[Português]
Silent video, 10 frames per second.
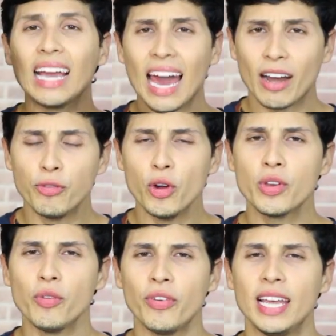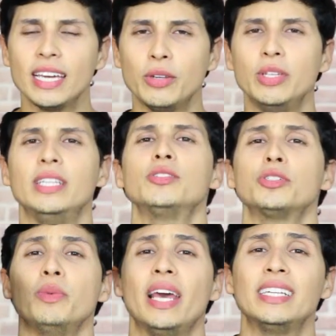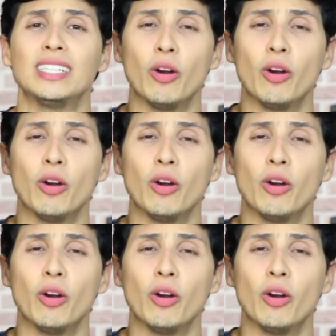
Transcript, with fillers: Cara, foi o que eu falei aqui no início, as mulheres